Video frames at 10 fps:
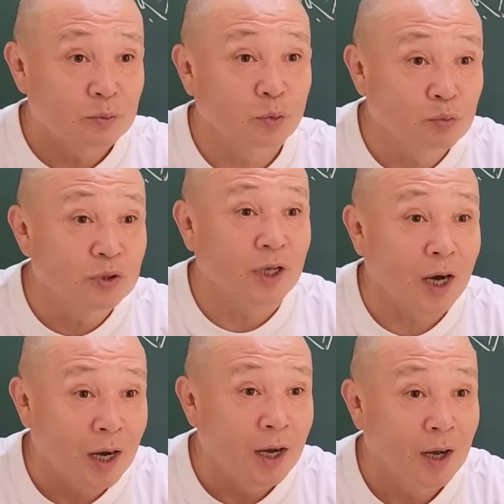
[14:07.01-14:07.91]

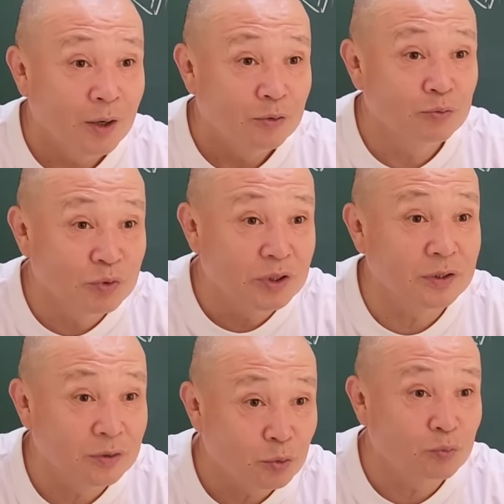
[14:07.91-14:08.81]
동물이다
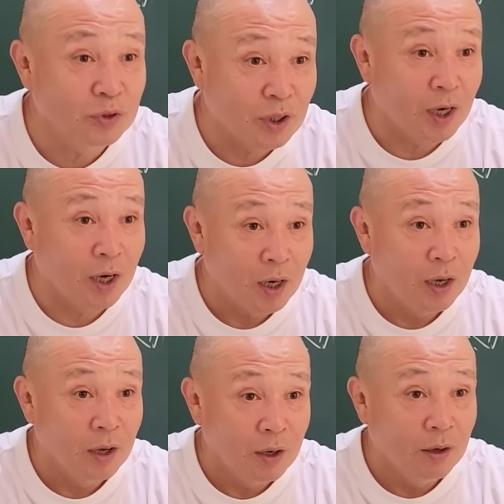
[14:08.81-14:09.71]
움직이는 동물이다
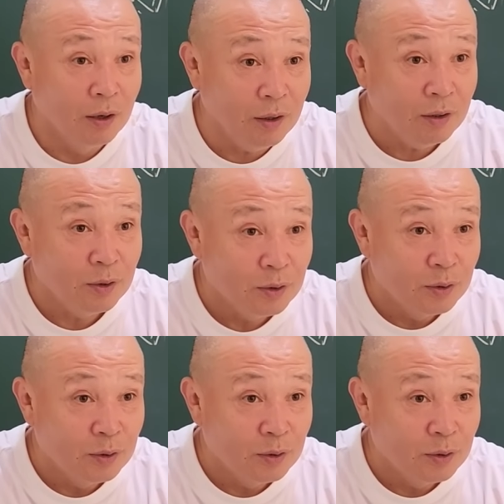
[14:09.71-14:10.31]
응?